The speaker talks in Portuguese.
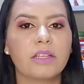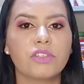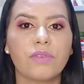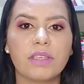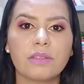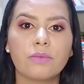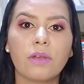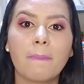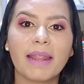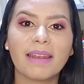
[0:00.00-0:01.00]
ela de vez em
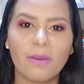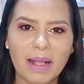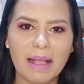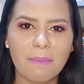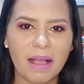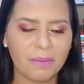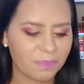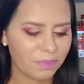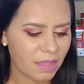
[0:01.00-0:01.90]
nunca pra não acabar.